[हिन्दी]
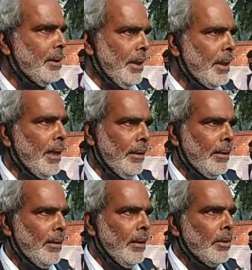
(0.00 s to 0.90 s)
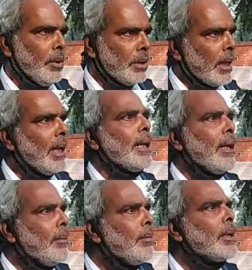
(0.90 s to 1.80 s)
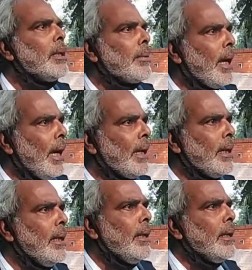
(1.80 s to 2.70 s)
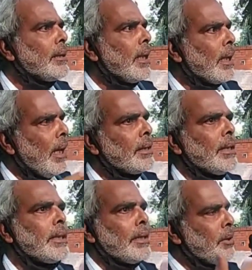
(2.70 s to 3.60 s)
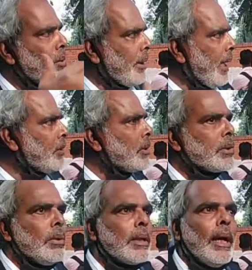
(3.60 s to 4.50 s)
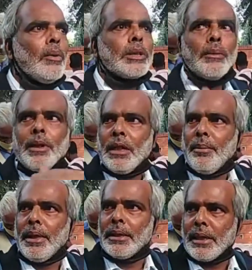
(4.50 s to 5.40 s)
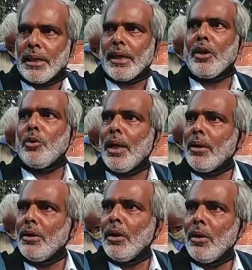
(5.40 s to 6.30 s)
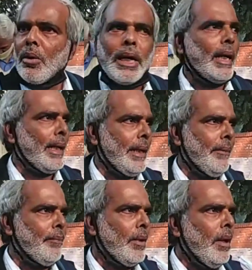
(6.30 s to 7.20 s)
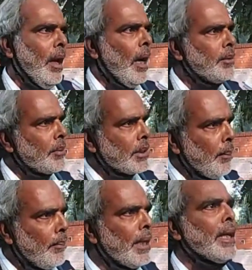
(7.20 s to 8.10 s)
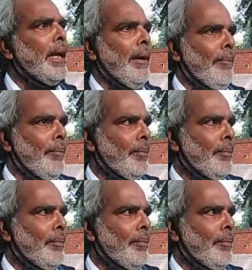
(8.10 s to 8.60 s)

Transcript: ठीक है तो सरकार का मतलब-, मतलब क्या है कि सरकार जनता से जो टैक्स वसूलता है उसके बदले में ये सारे कारोबार वो खड़ा करें अब जब सब बन गया